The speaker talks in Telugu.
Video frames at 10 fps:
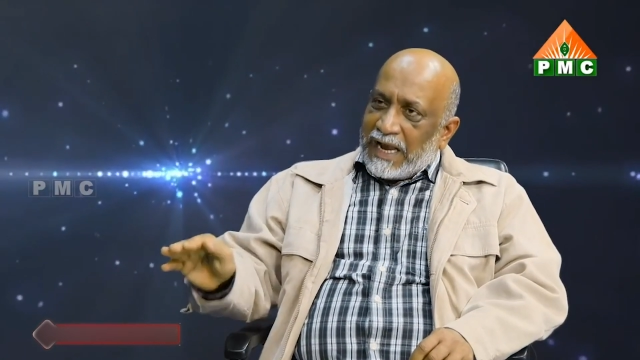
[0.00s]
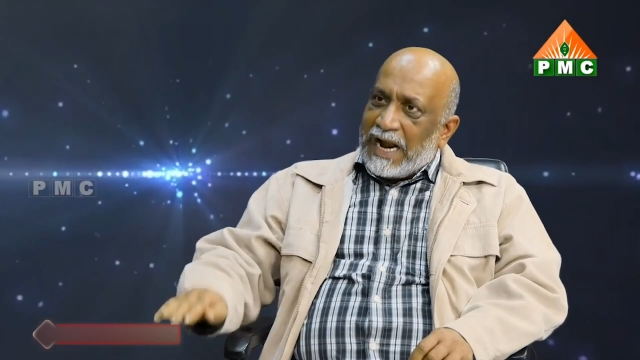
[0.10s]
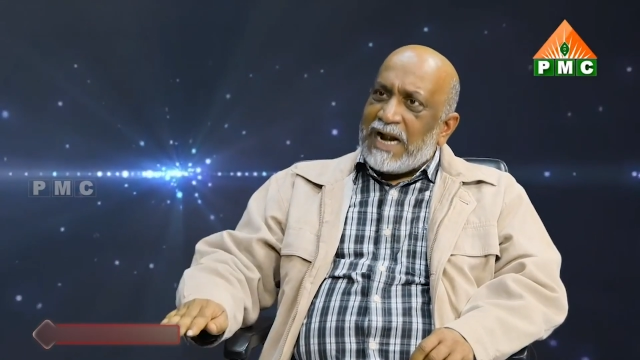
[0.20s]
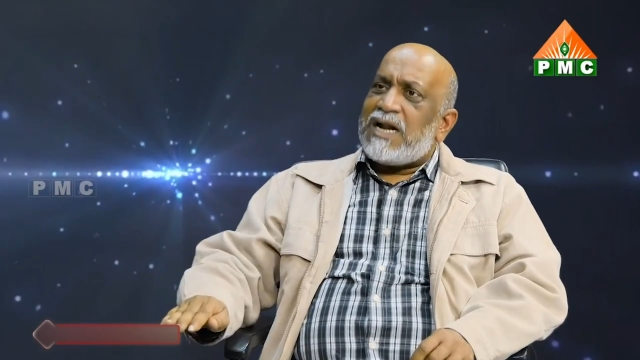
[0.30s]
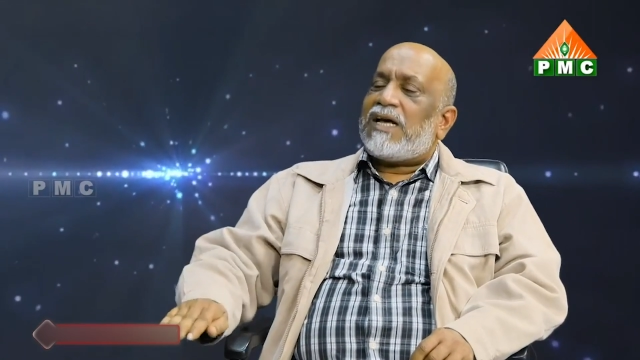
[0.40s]

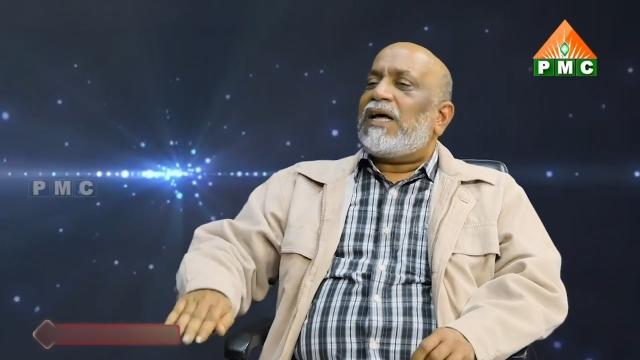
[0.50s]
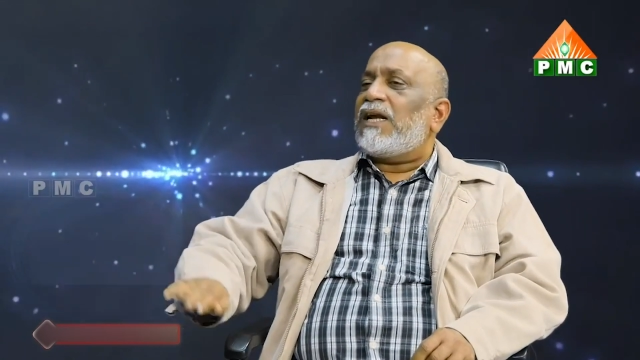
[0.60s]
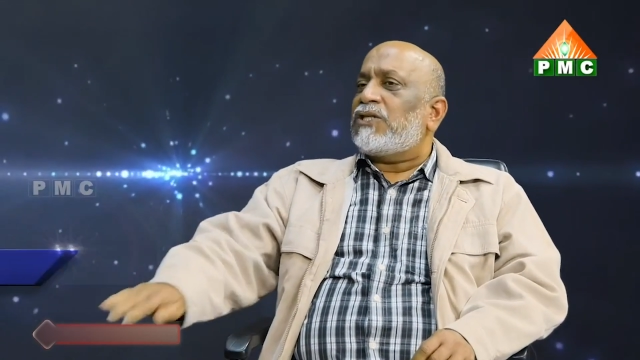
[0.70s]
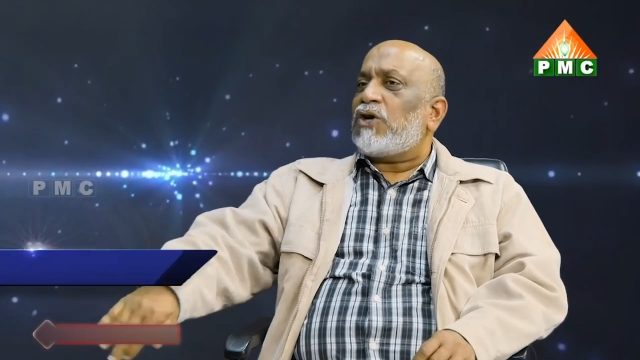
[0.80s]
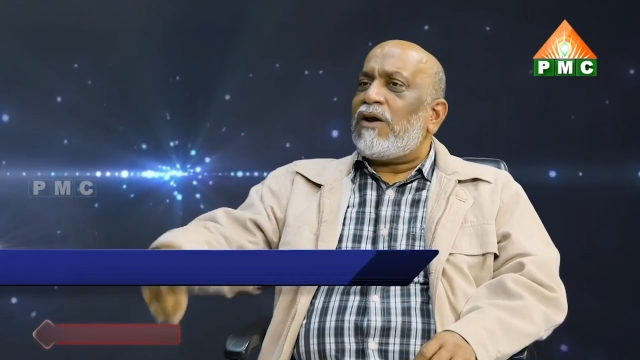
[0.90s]
and
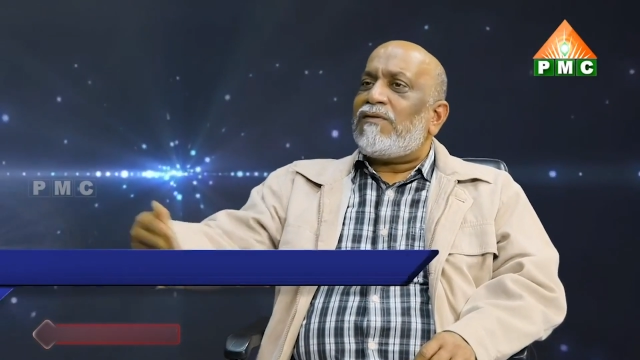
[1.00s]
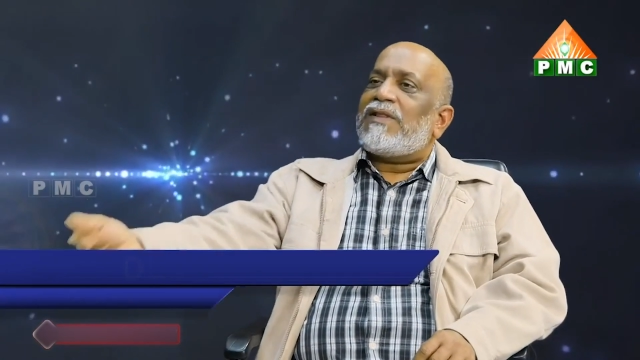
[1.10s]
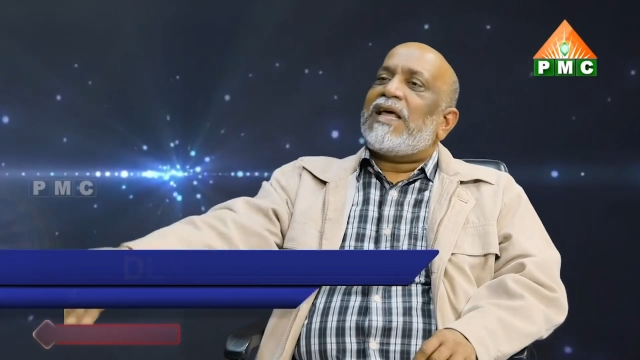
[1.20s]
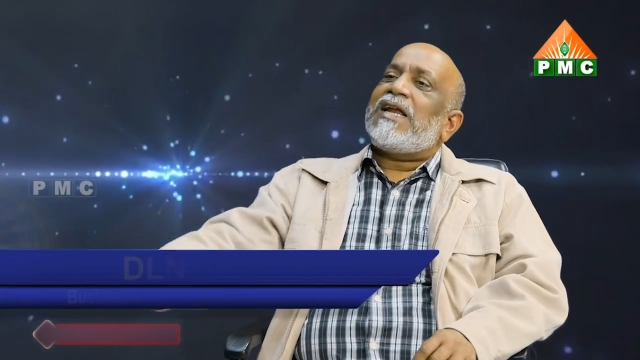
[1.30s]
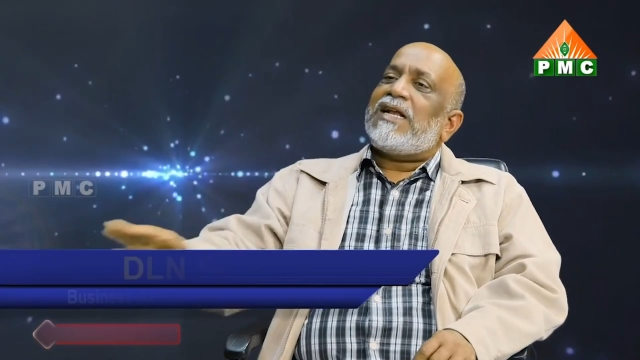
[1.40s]
resolve
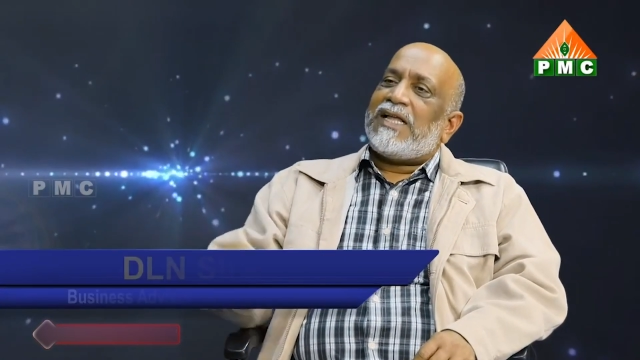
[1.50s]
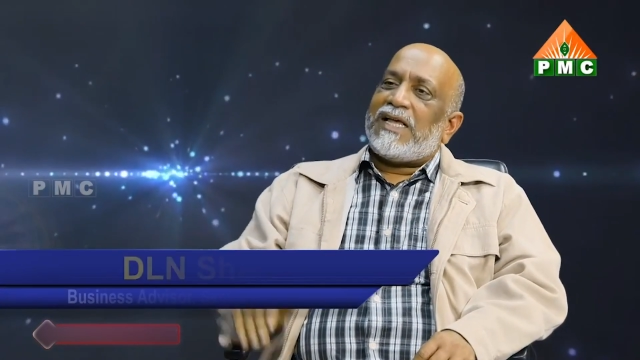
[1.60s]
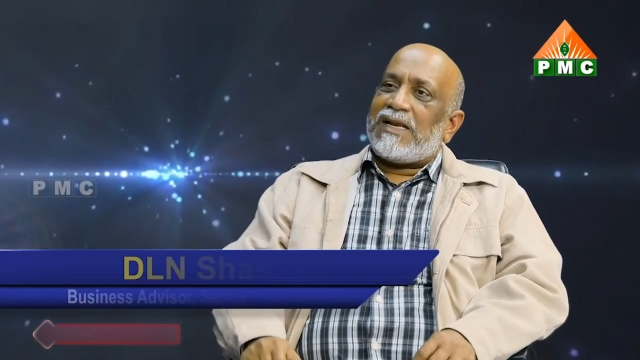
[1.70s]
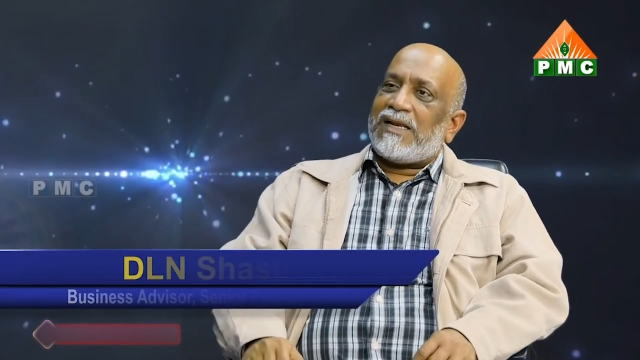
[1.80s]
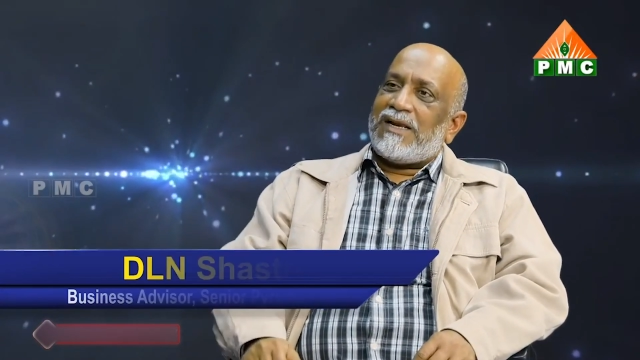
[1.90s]
then and
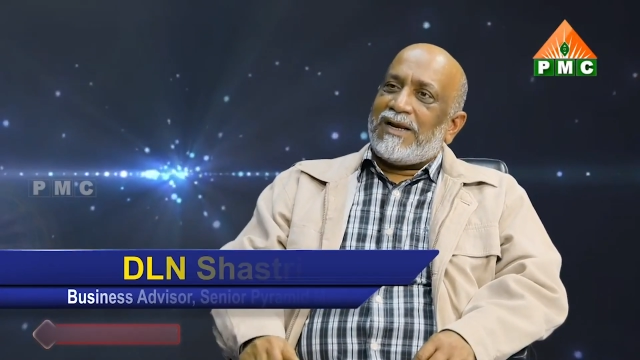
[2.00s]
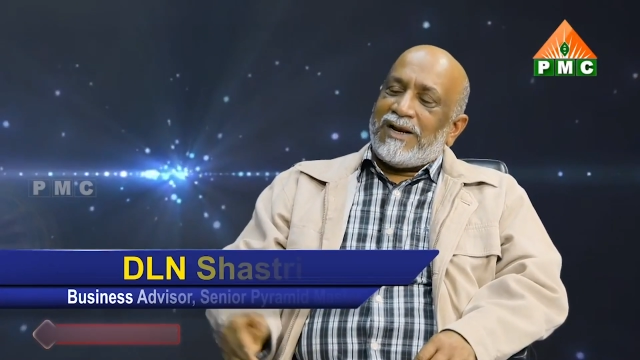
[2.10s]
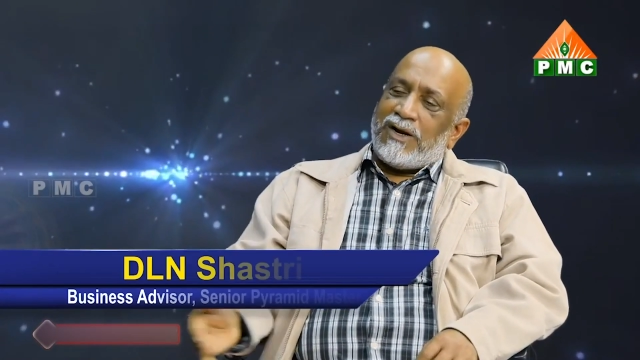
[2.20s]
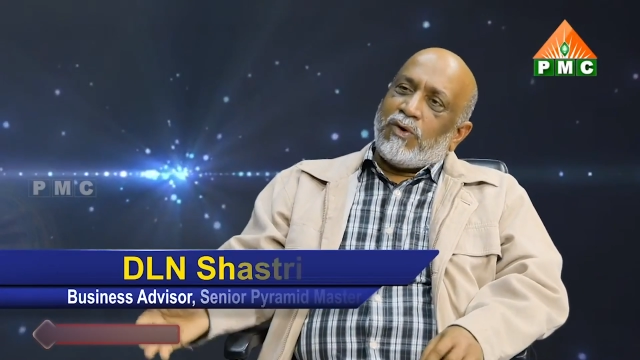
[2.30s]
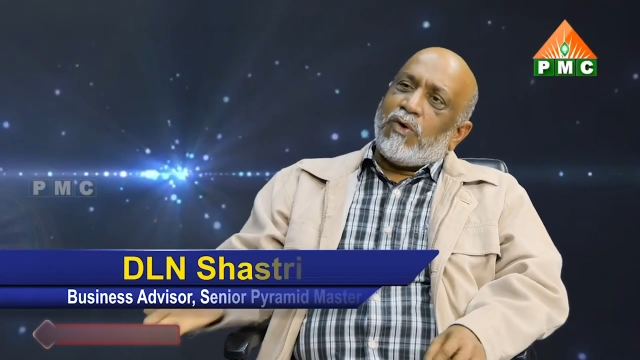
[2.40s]
there.
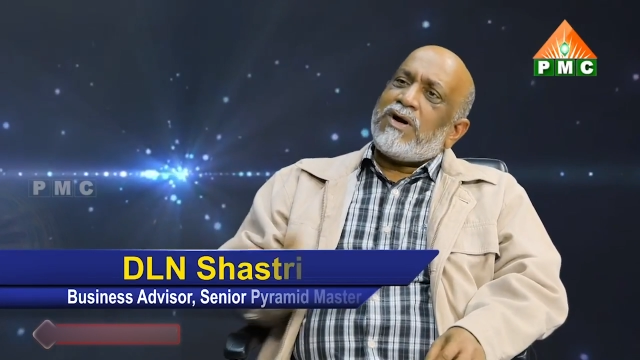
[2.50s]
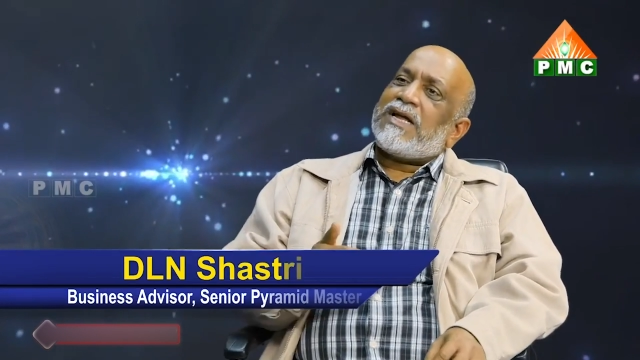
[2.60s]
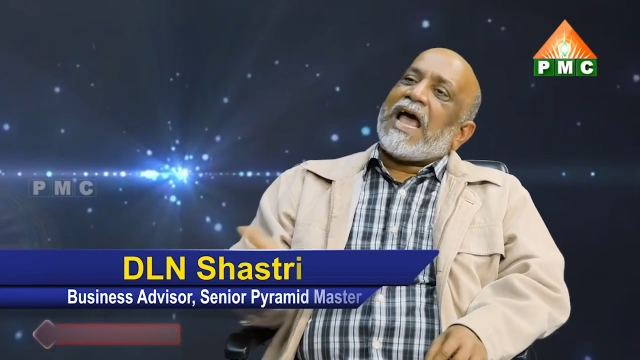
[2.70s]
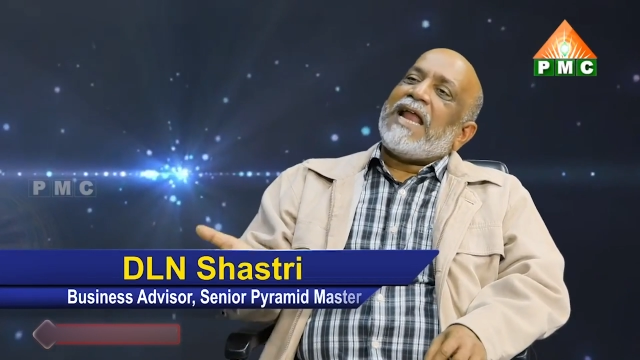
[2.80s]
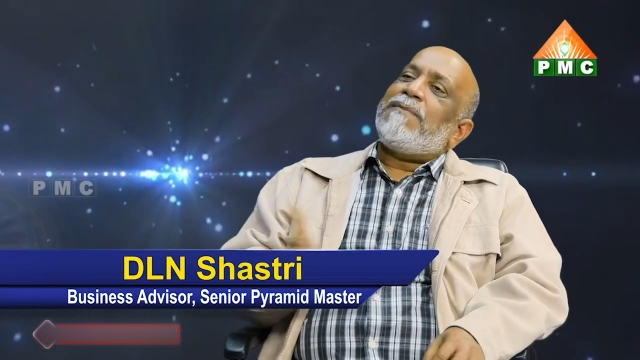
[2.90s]
Don't
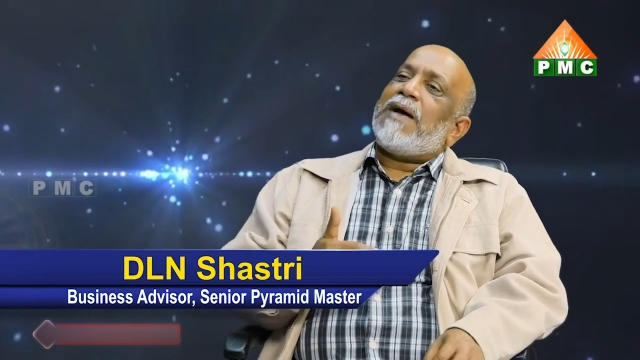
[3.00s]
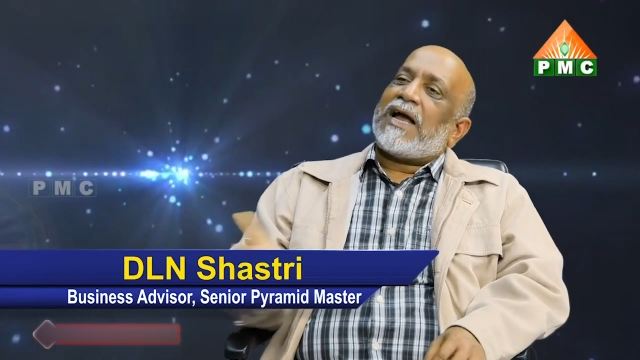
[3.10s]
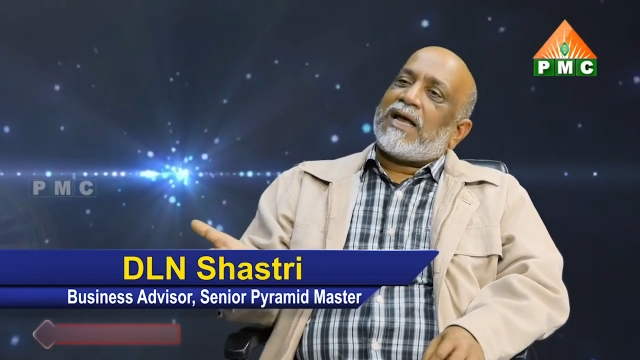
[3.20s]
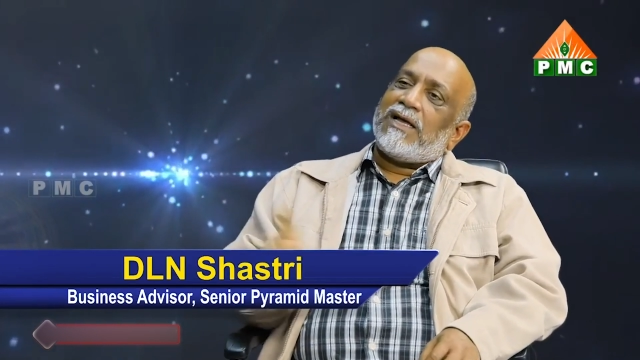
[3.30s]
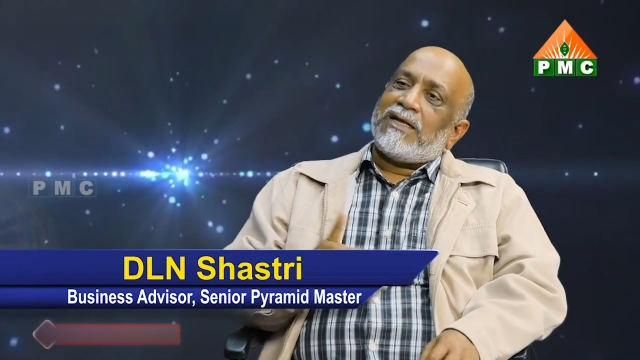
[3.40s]
carry back.